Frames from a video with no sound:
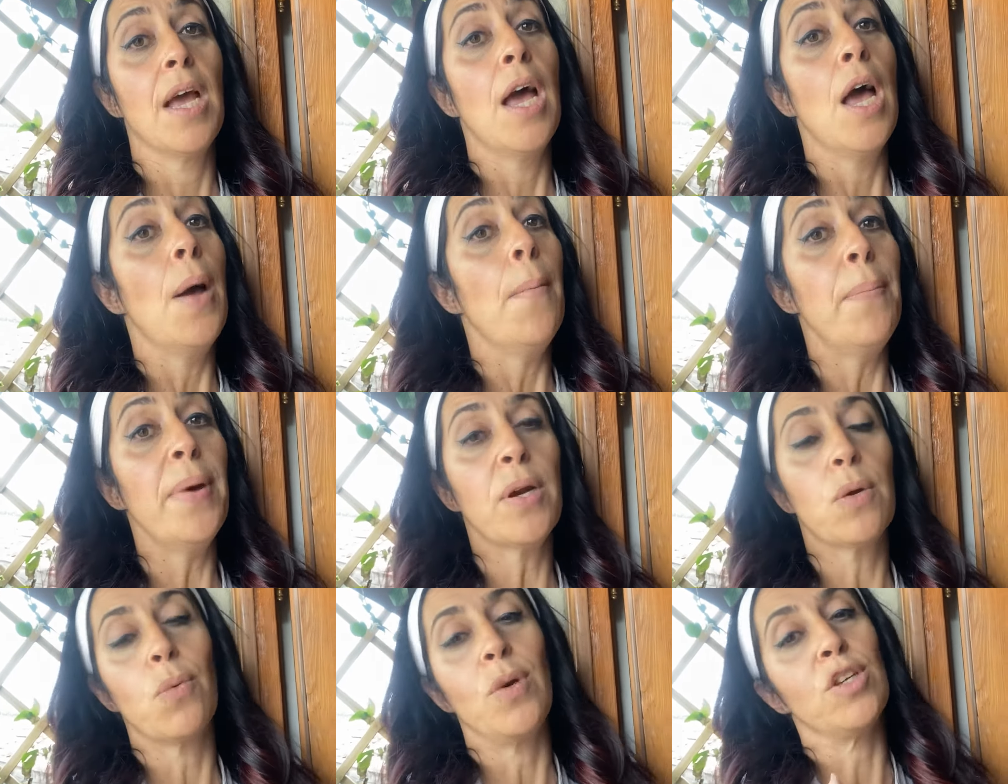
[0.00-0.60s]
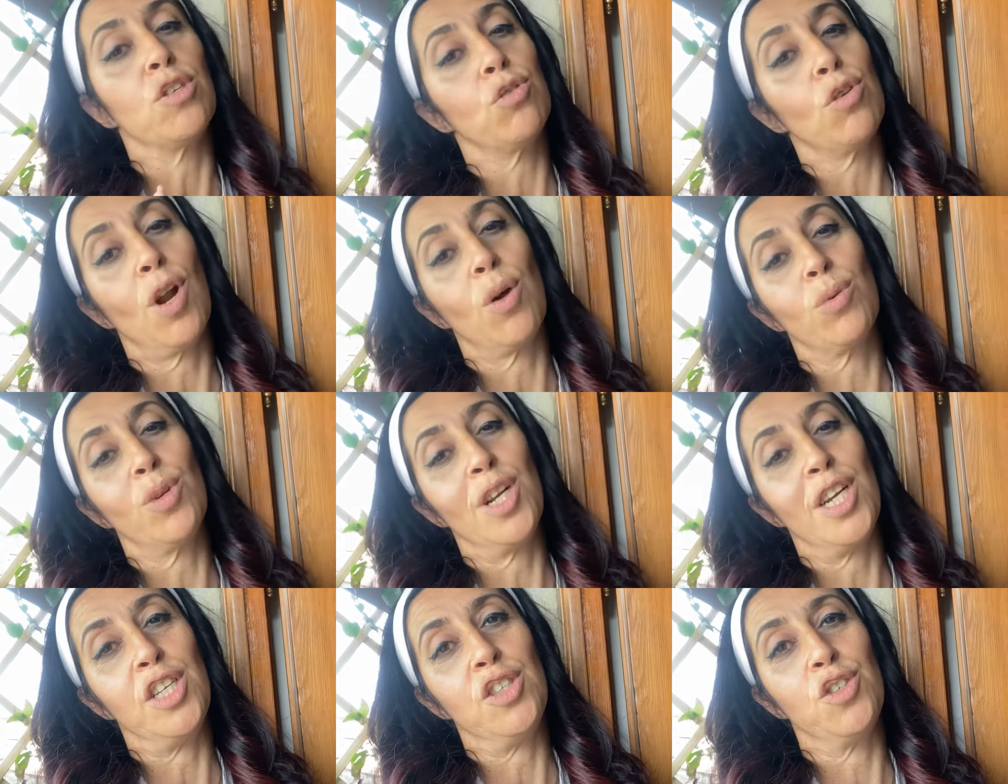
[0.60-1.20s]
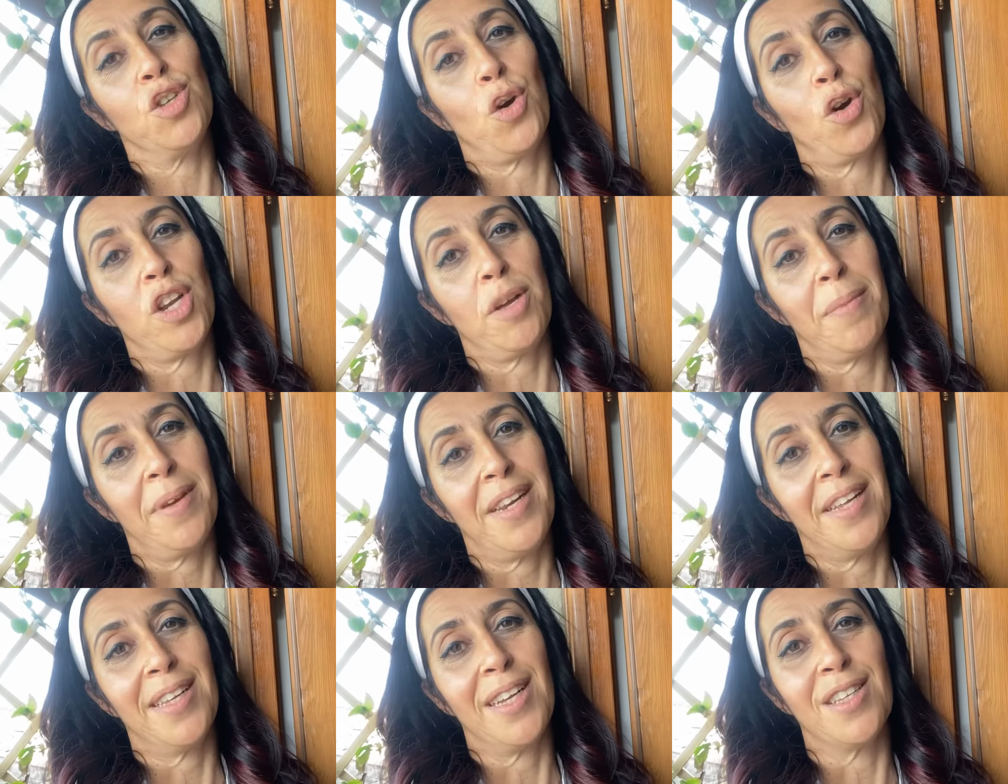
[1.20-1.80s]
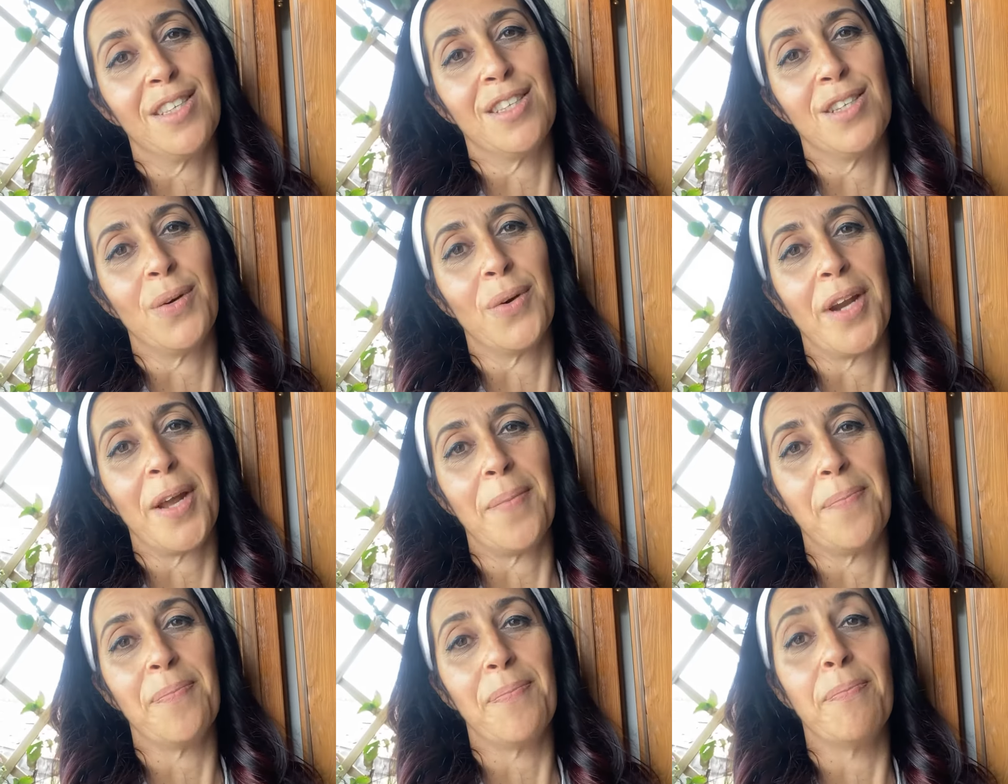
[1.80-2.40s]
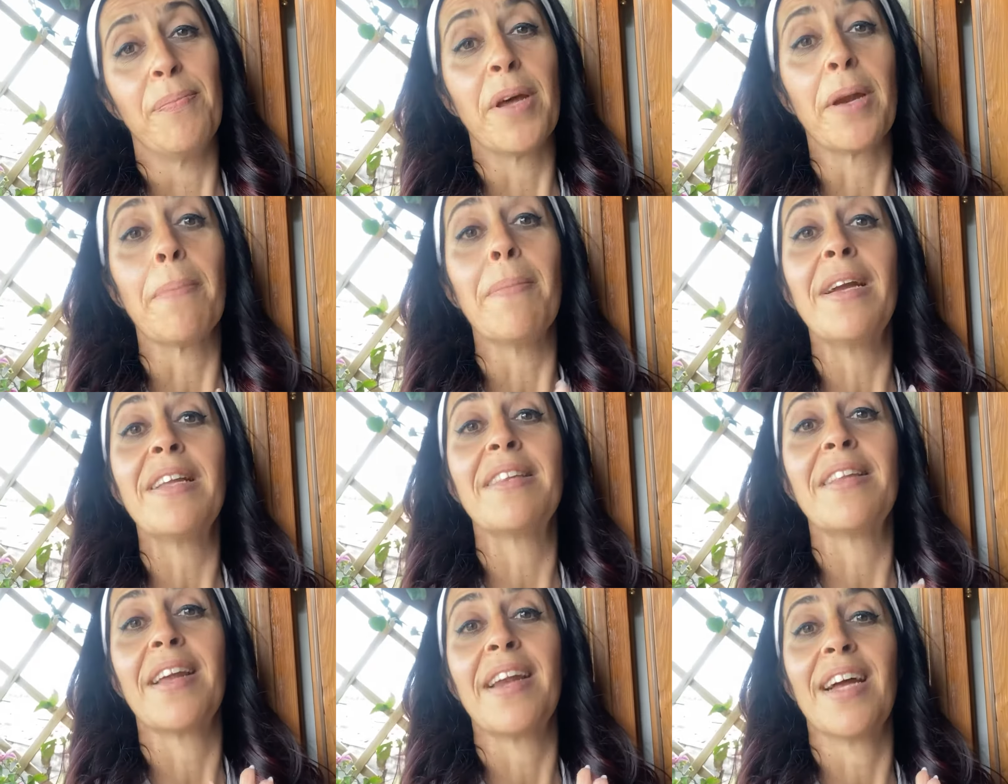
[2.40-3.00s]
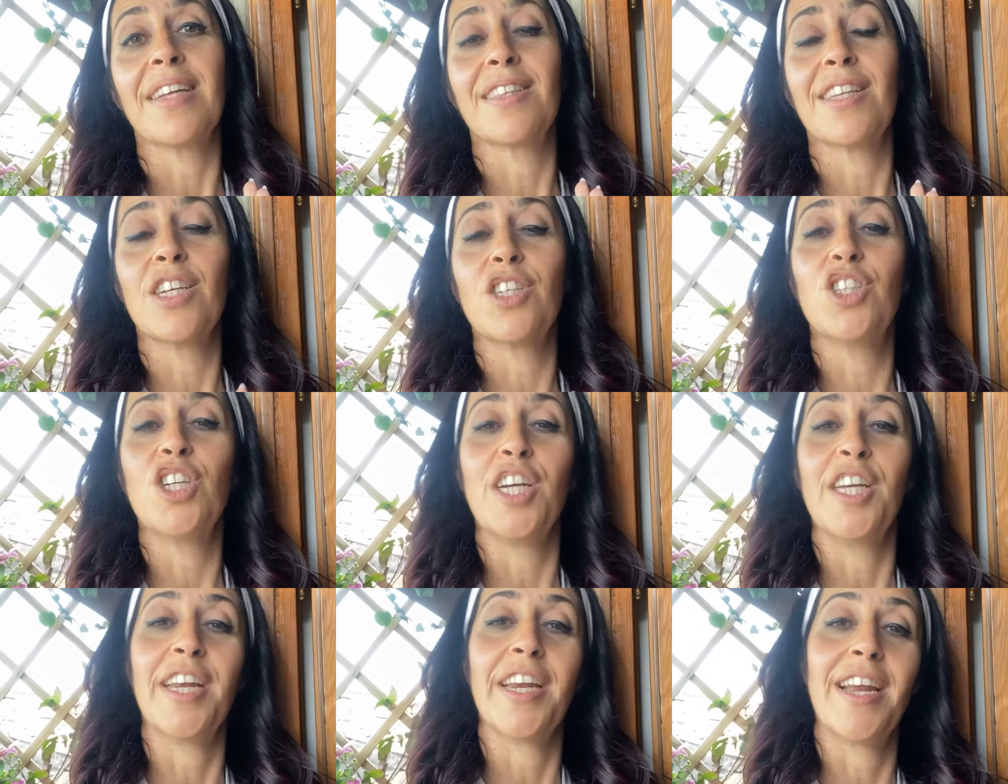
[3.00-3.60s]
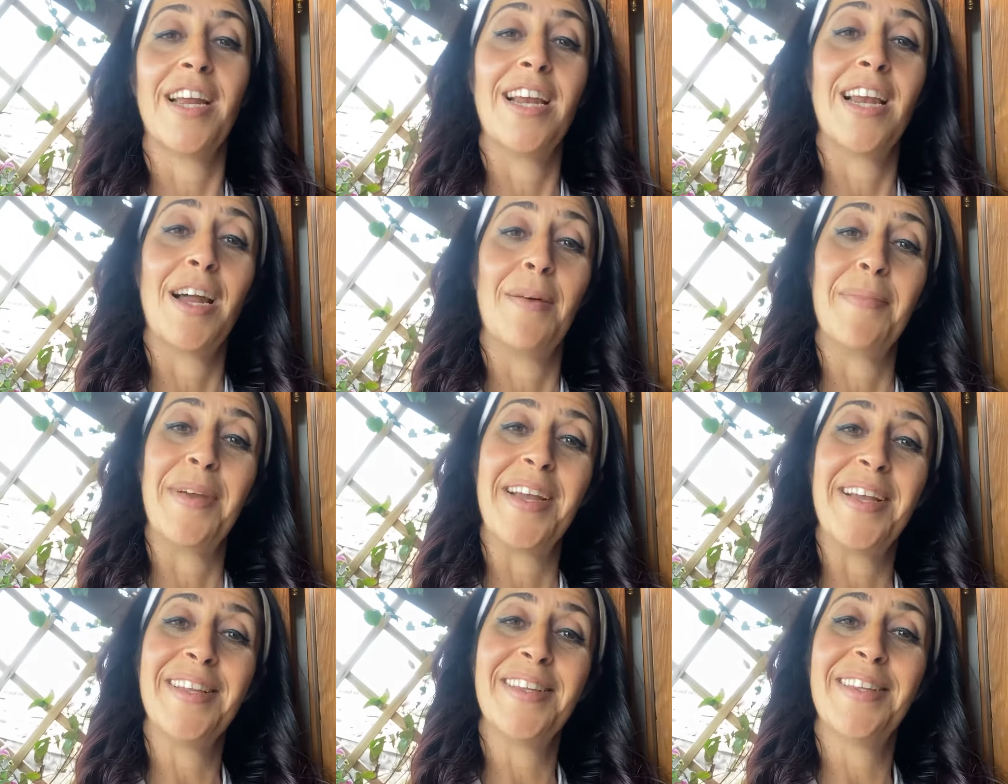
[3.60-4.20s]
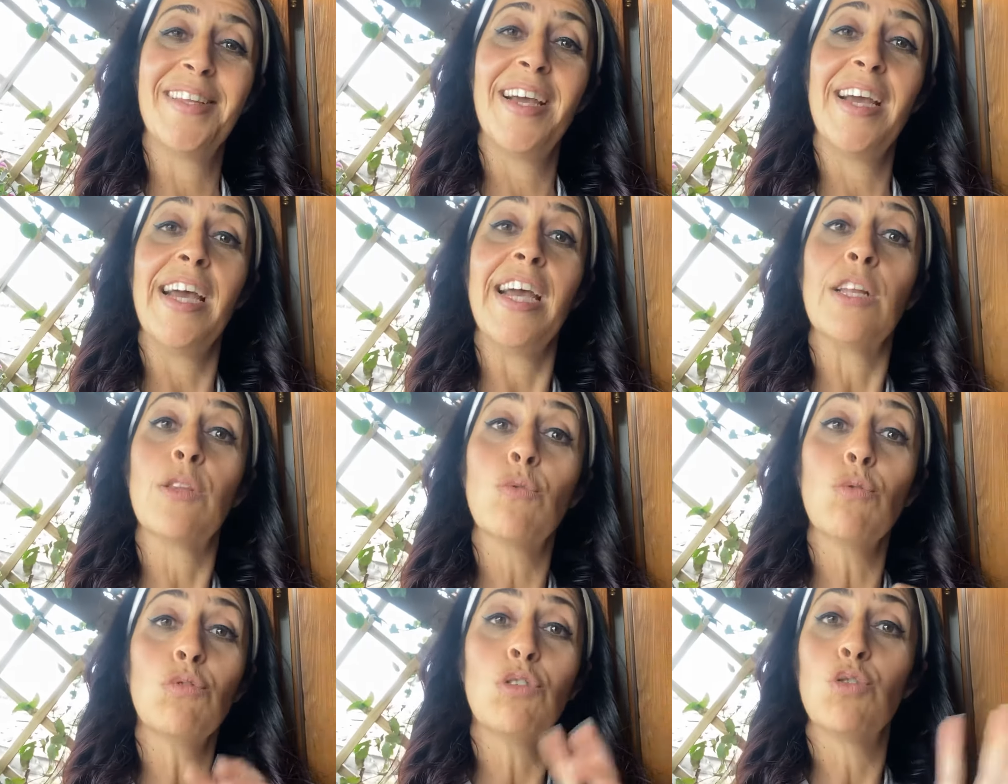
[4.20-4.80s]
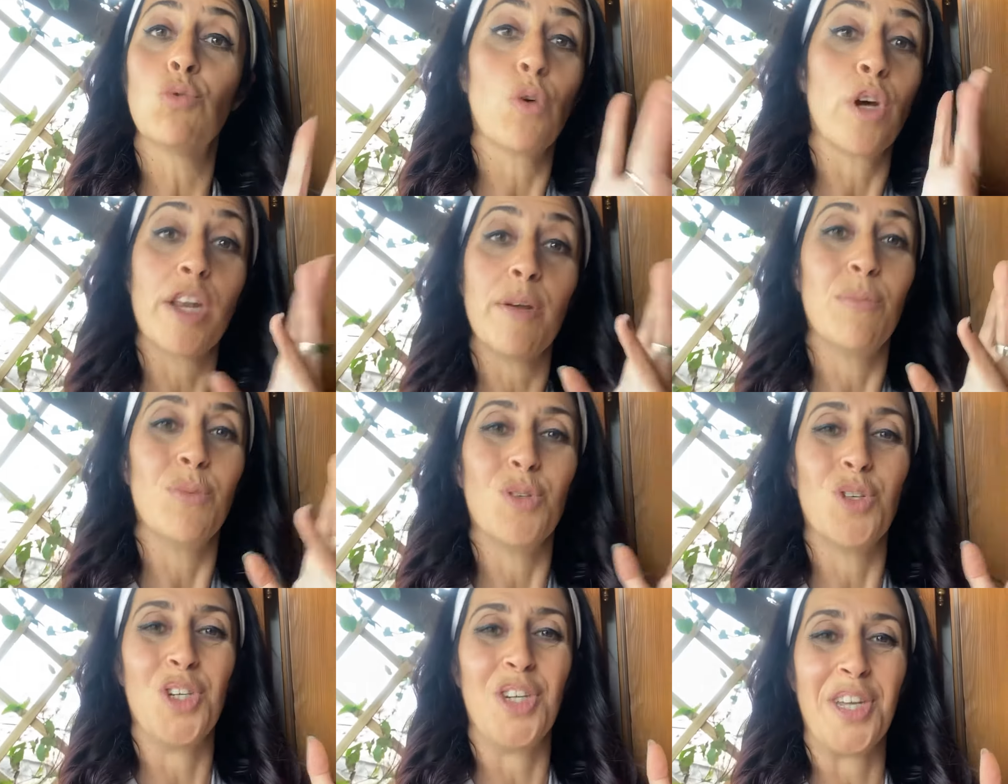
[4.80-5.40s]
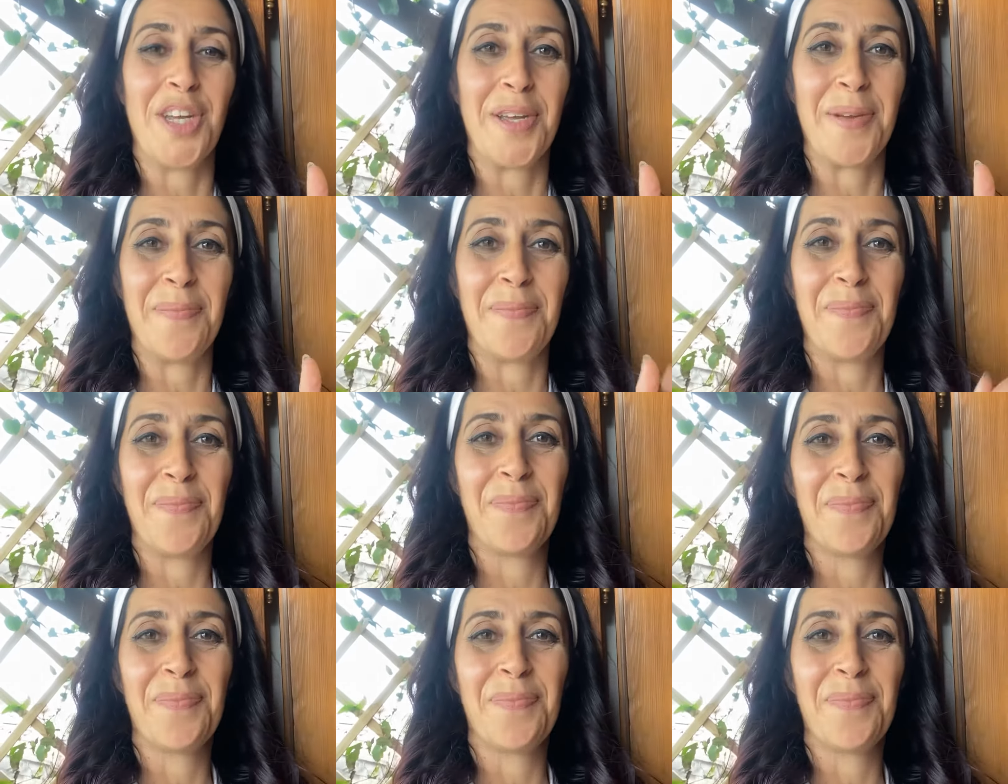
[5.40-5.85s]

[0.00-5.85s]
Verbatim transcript: Per questo la utilizzo in ogni meditazione, per mettere a tacere la mente e tutti i suoi rimuginii.